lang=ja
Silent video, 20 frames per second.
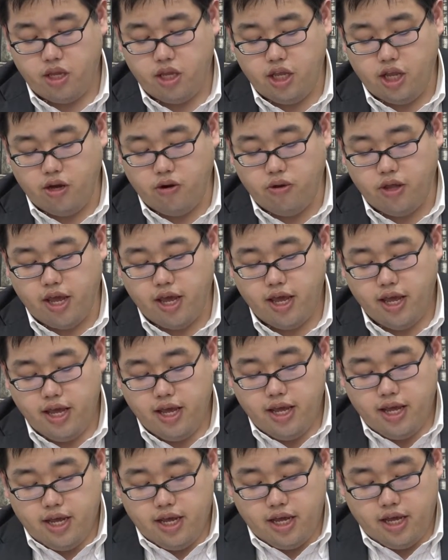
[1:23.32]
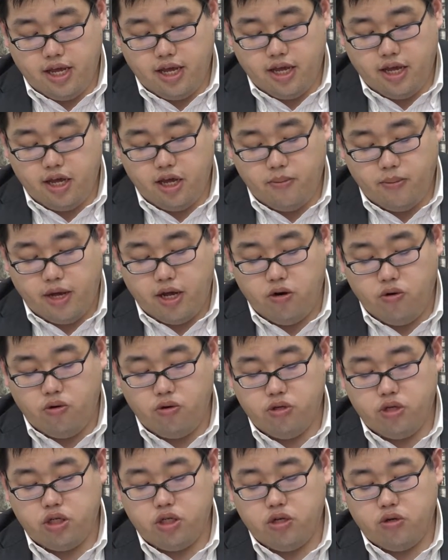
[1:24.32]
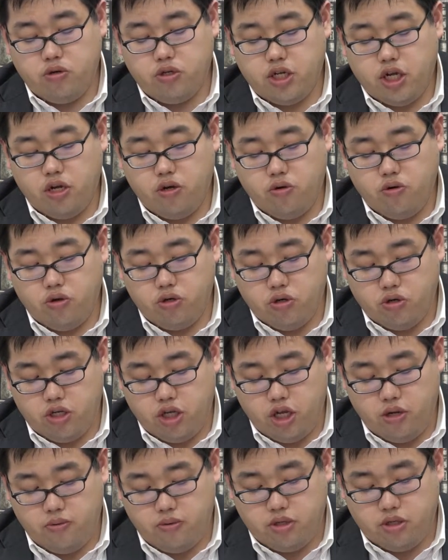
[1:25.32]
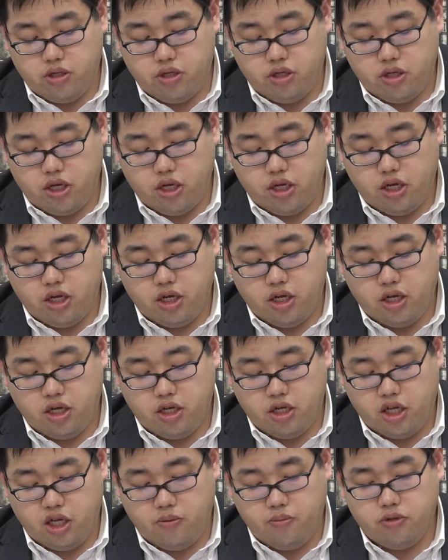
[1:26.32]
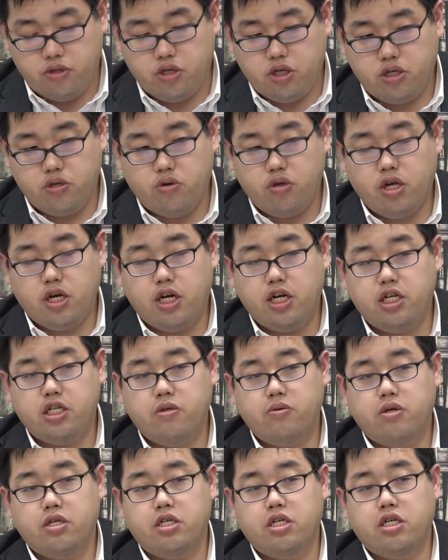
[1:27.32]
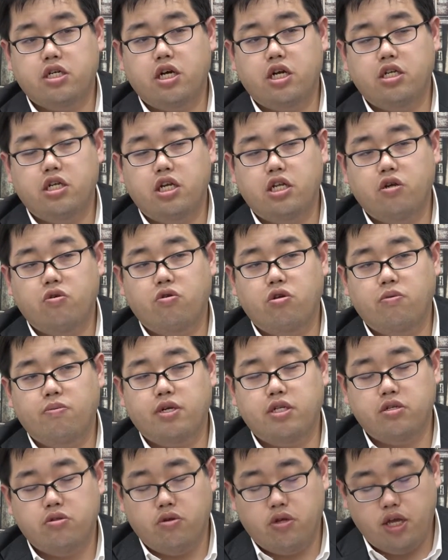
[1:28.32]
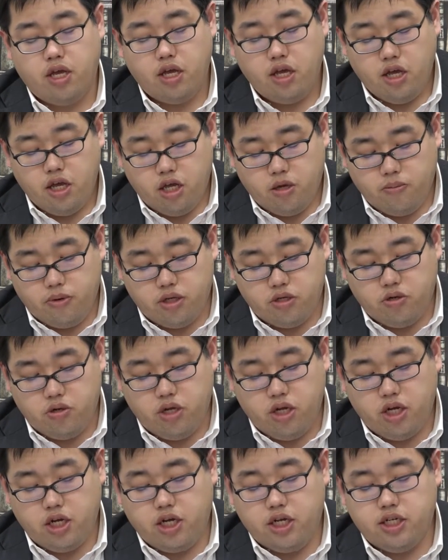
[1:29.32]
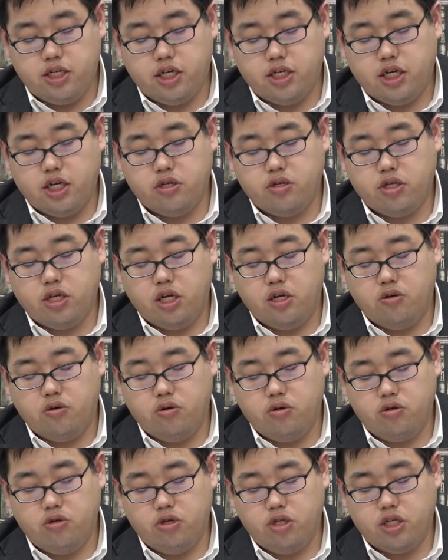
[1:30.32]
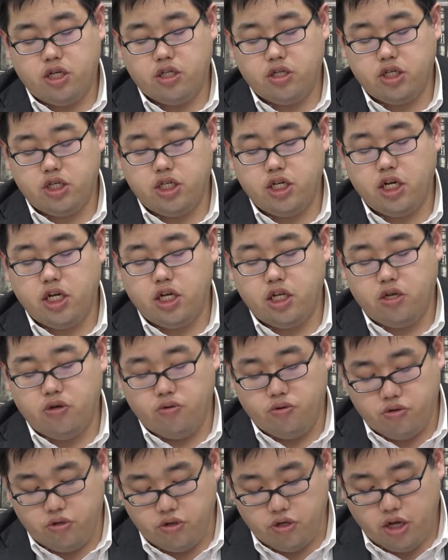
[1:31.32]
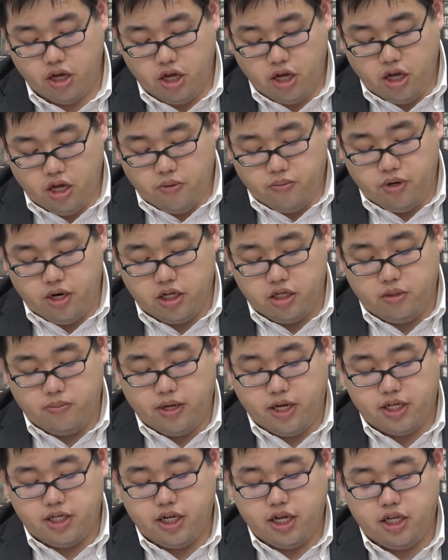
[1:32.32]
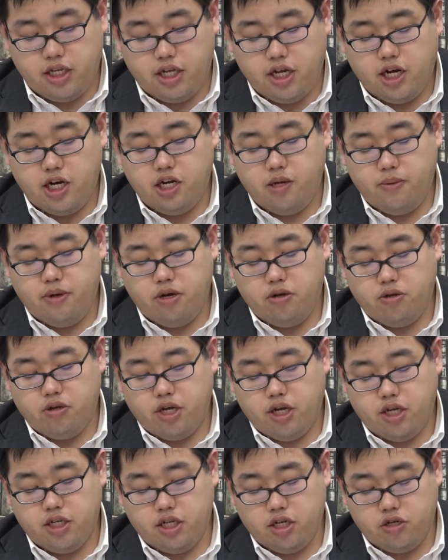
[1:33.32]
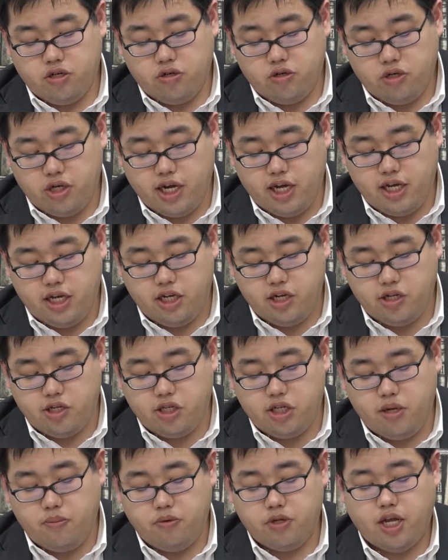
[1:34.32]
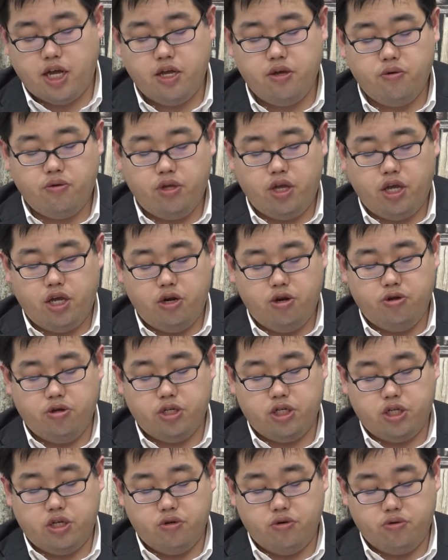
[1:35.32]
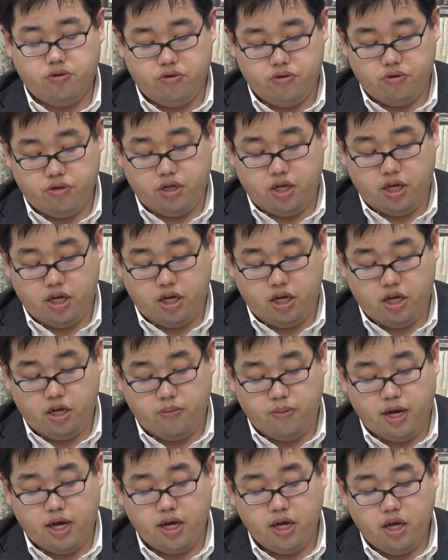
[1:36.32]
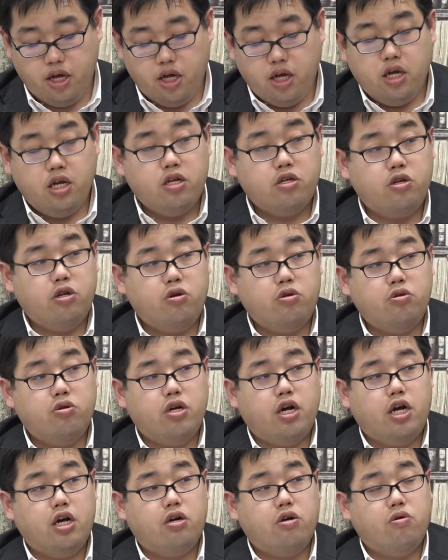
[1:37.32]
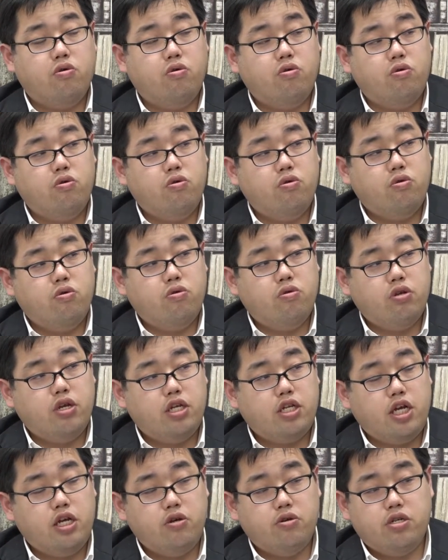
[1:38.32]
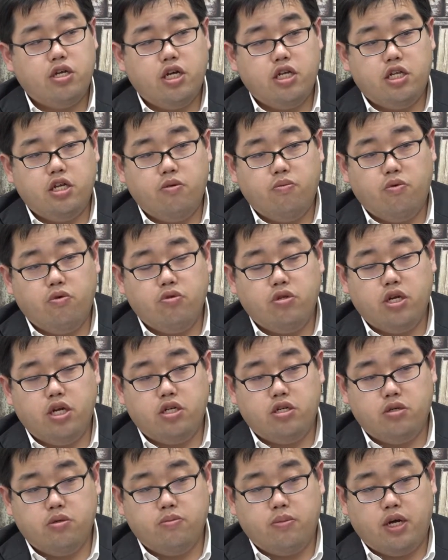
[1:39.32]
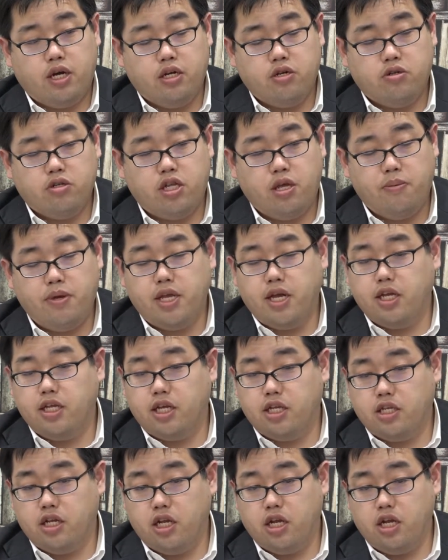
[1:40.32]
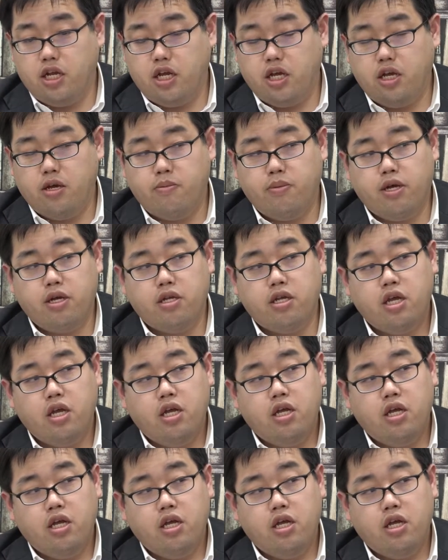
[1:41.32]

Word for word: なので、えー、まあ、論述用の参考書生物、えー、生物基礎に関してはしっかり出ておりますので、まあ、それに関してちゃんと参考書を1冊仕上げておくプラス、まあ、センターレベルの対策が期日でも対応できるようにしておく、えー、まあそれこそ学校で採用されている問題集、まあ、あのセミナーだったり、えーまあ、